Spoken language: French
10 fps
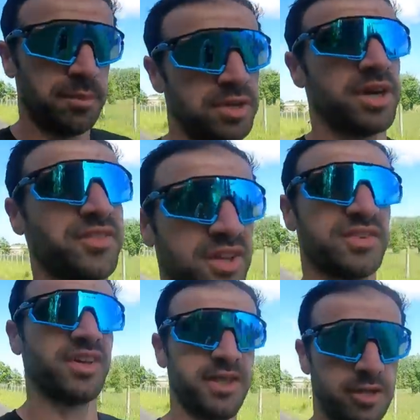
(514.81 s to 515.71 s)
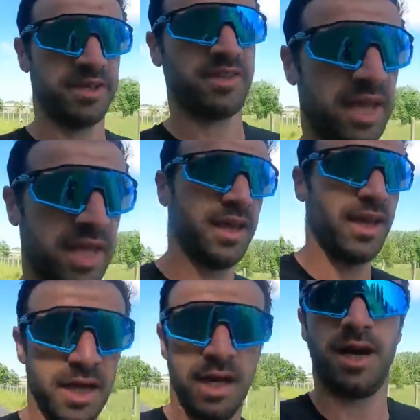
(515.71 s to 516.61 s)
Et puis il restera 5 km
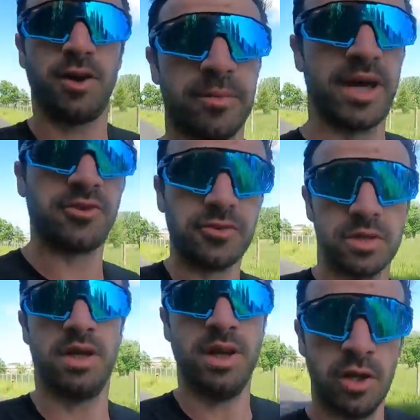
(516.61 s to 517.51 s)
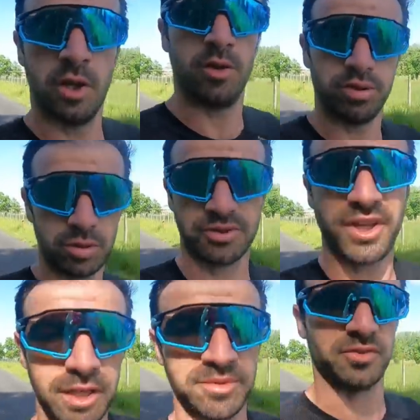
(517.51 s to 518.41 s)
à l'heure marathon pour
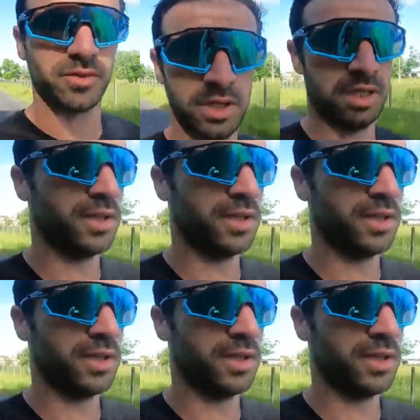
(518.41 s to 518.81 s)
rentrer à la maison.